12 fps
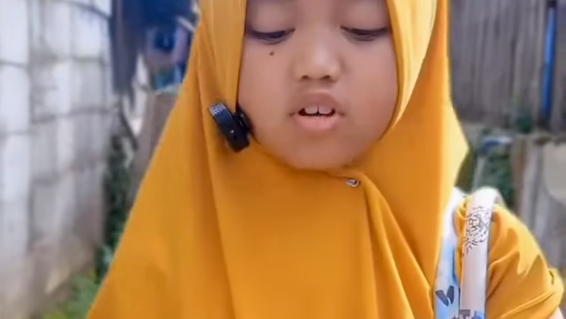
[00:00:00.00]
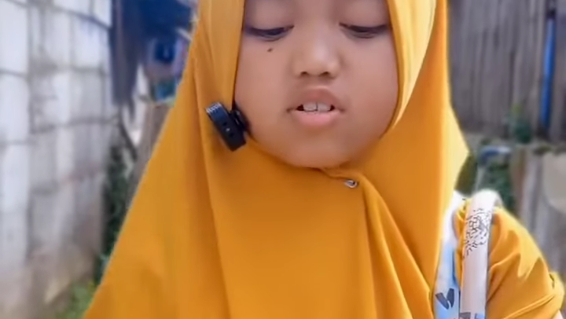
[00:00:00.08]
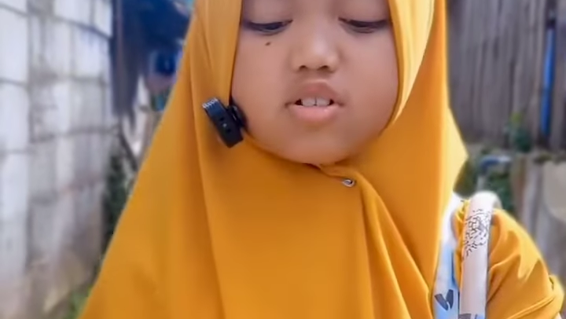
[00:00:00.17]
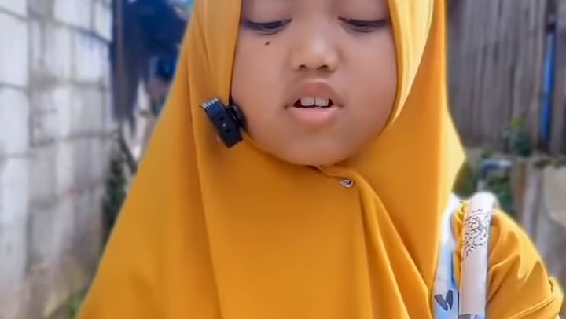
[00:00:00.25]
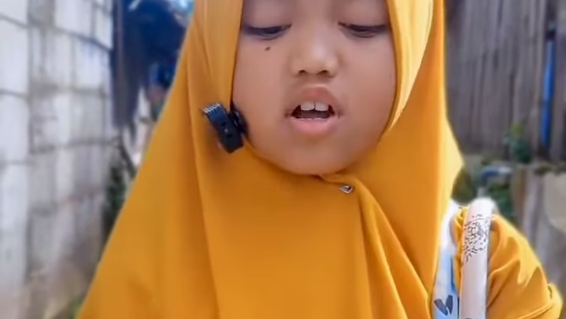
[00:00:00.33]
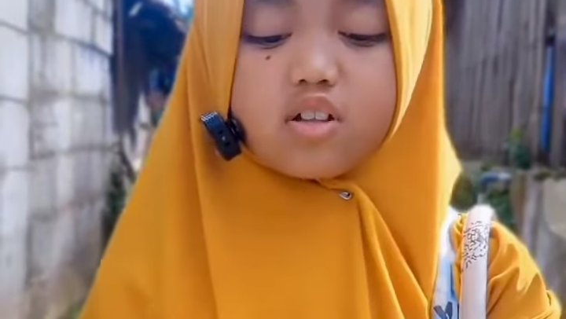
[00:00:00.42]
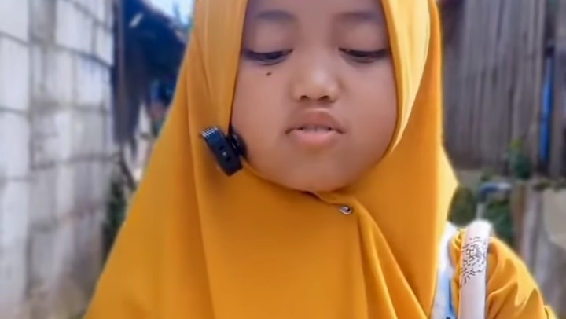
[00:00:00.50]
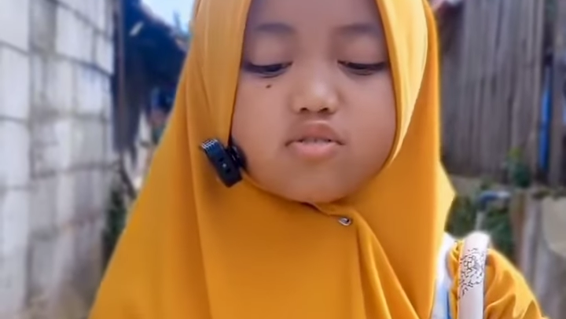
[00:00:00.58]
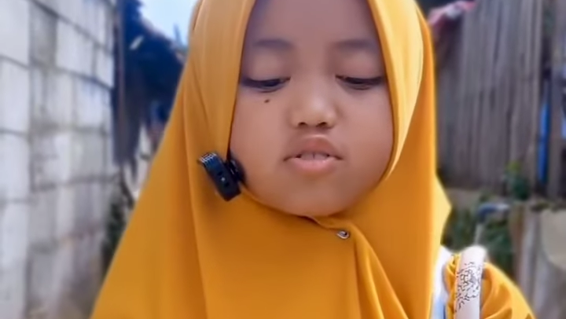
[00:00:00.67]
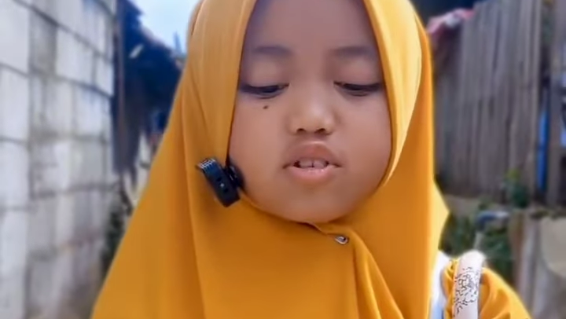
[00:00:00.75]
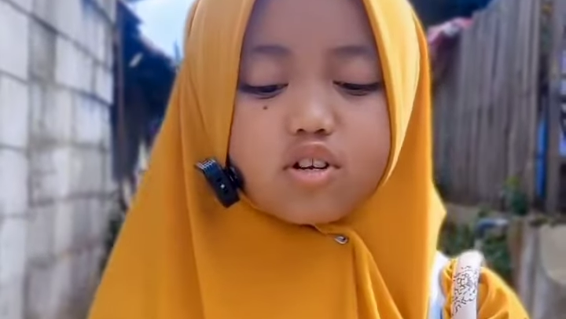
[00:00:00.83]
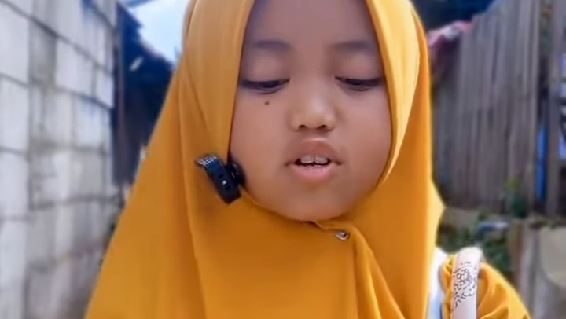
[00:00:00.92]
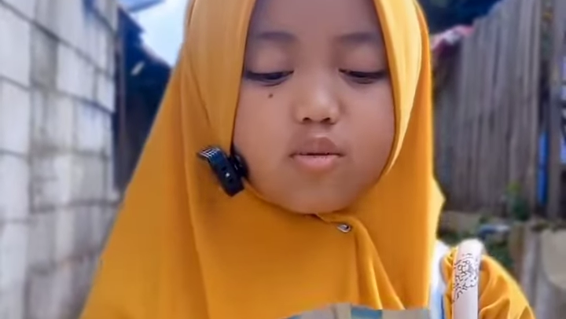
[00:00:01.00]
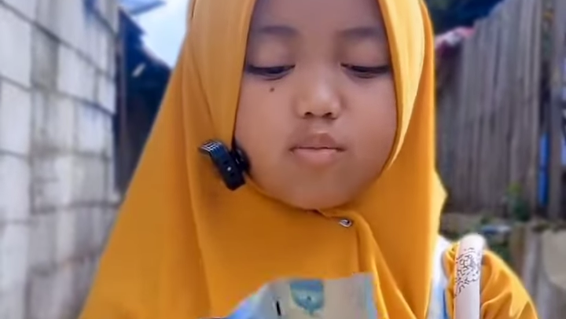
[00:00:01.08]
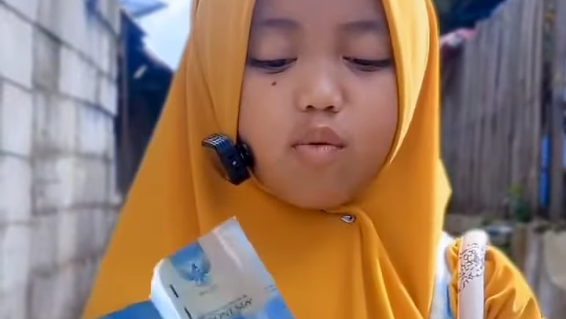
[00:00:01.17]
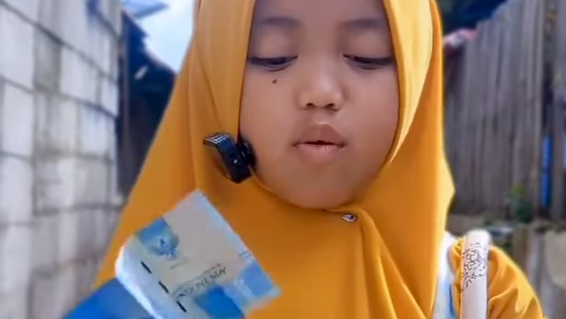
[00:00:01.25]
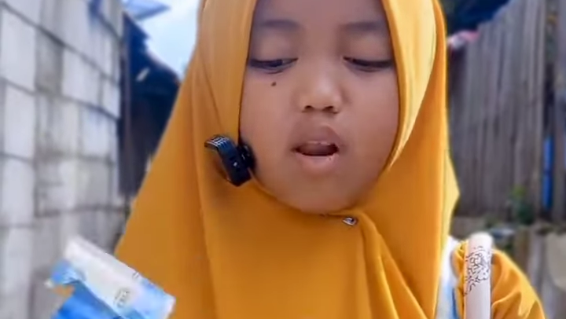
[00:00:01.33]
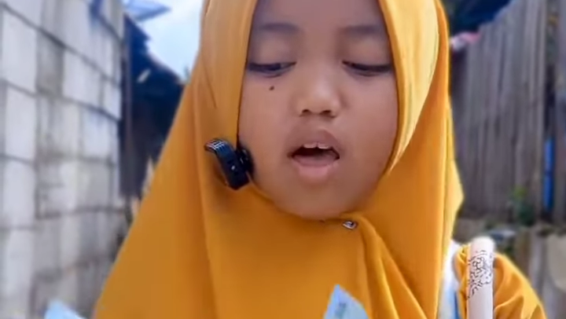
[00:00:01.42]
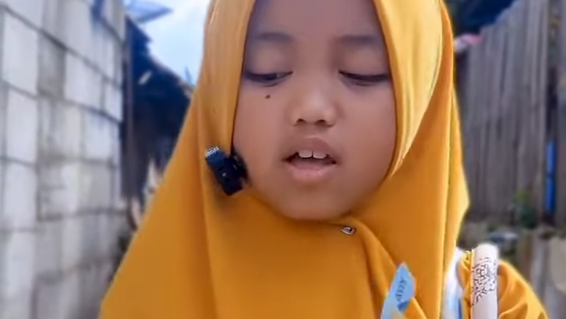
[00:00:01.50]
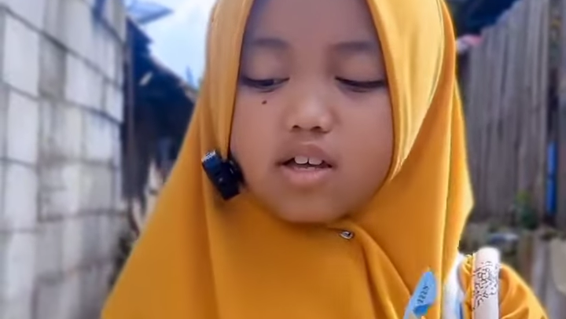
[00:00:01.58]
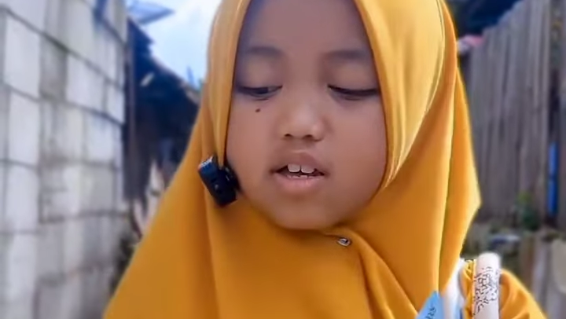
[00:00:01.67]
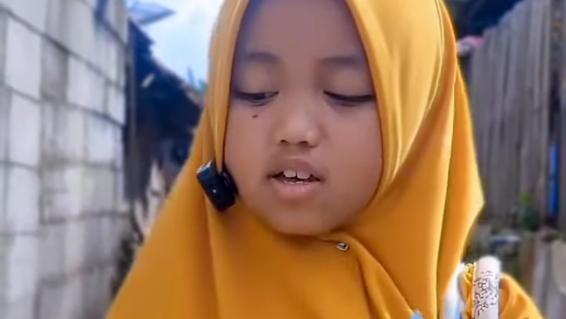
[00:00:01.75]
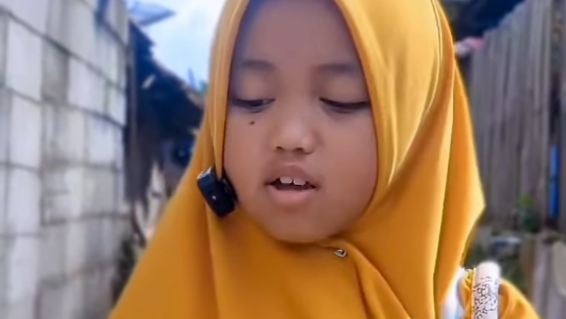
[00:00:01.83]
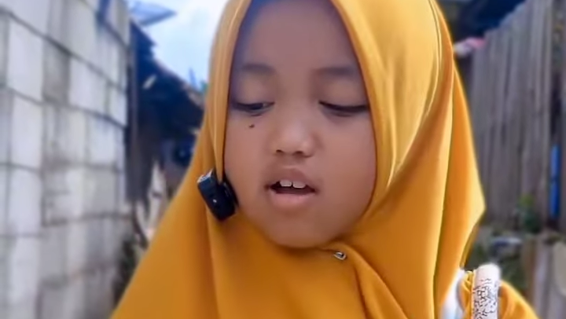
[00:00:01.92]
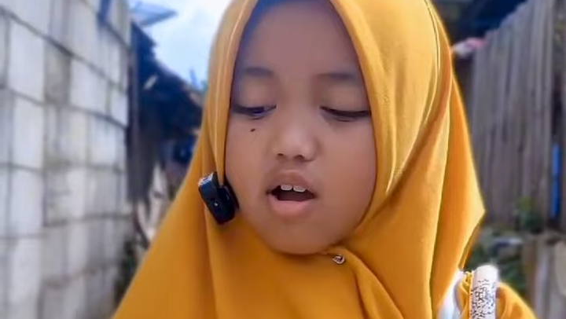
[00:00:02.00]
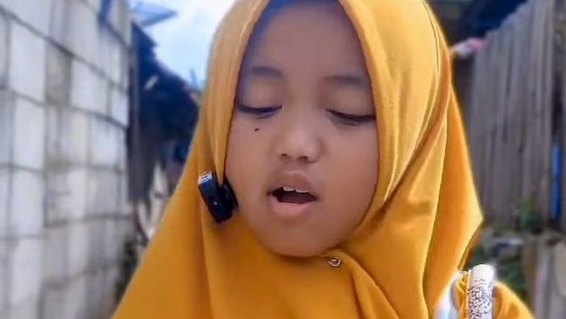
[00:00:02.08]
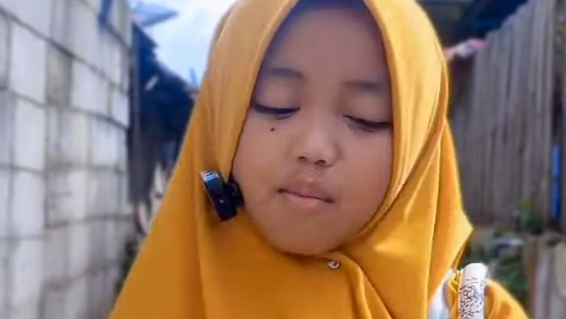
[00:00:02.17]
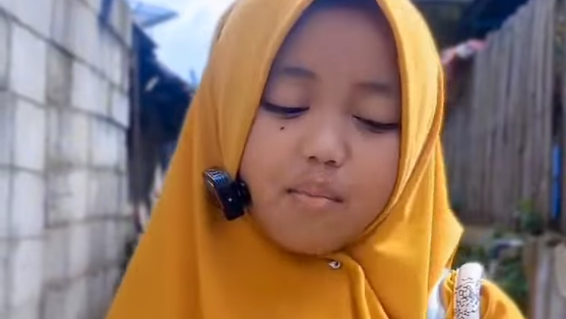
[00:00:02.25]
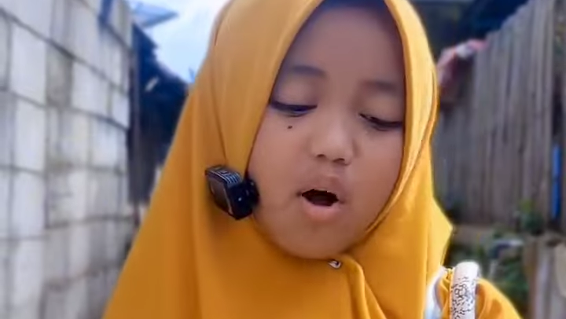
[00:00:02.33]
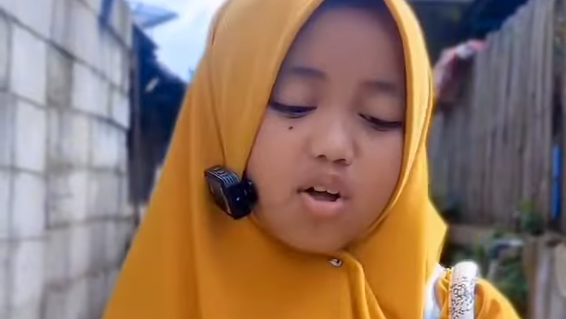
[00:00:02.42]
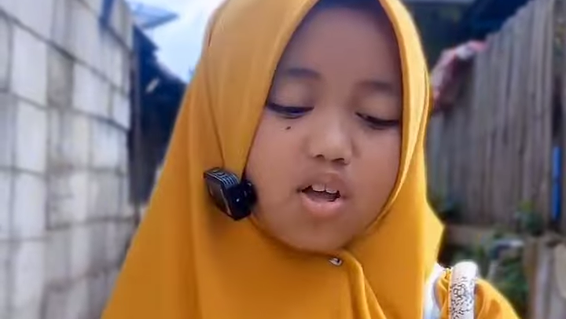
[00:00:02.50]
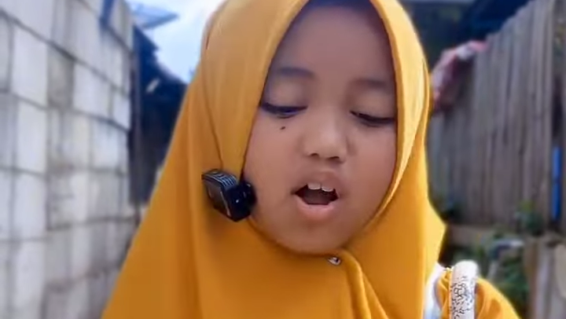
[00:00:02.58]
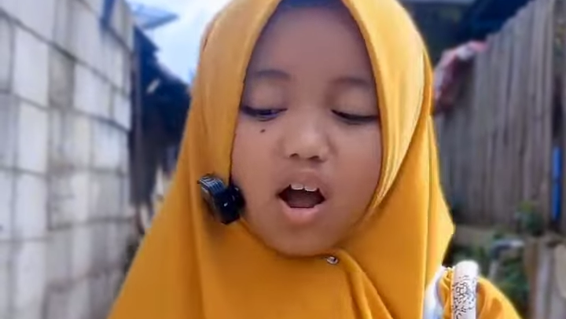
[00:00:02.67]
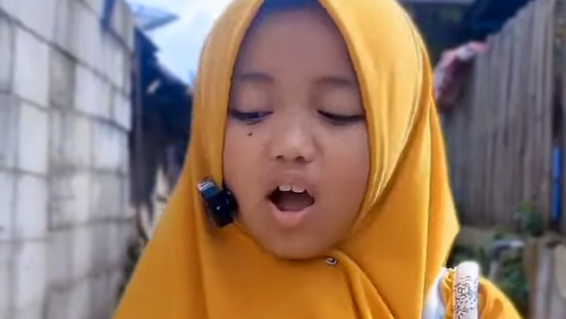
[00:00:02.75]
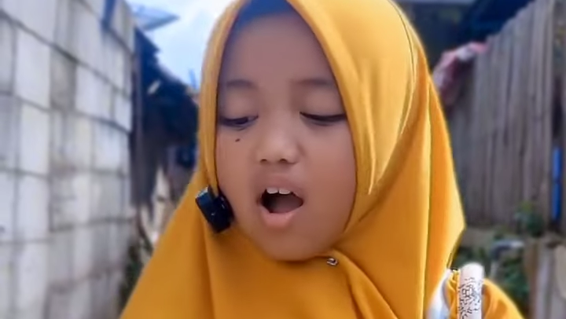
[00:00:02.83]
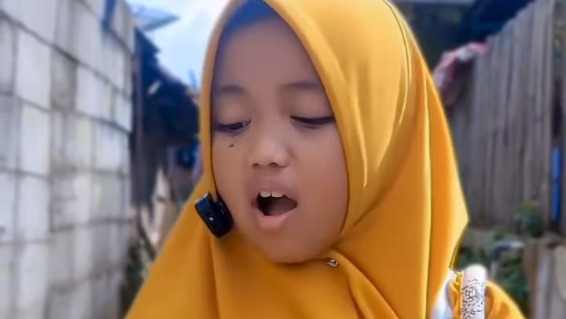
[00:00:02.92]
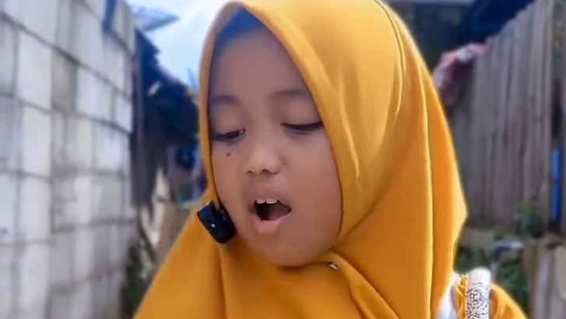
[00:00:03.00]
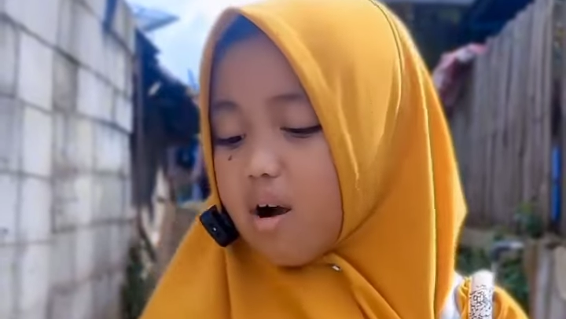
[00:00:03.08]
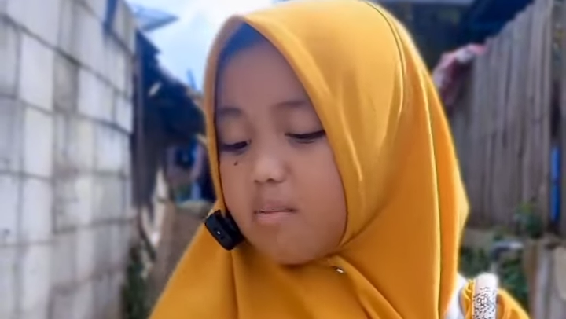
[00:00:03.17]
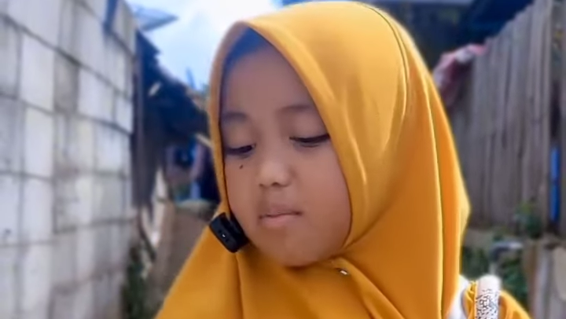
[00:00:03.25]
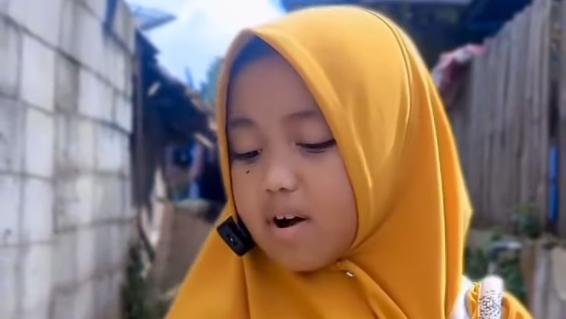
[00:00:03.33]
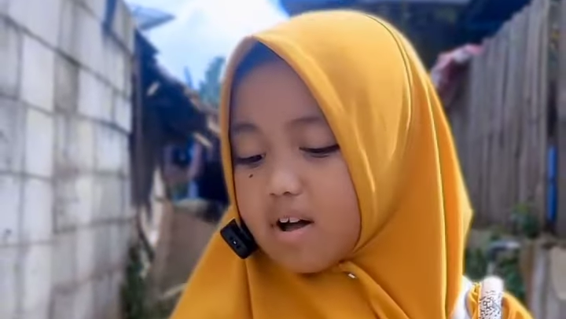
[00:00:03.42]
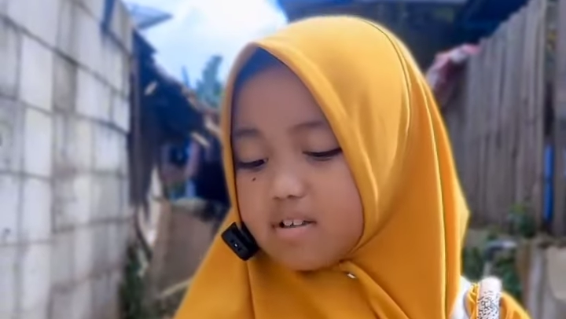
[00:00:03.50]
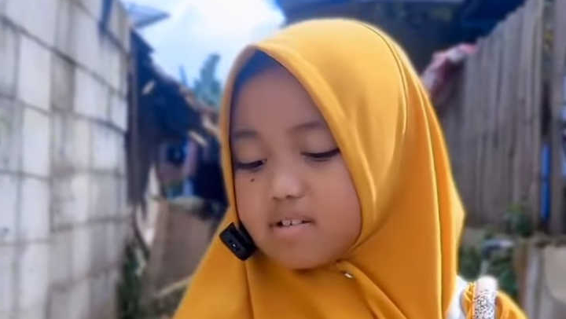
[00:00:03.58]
100 ribu lagi. Banyak amat.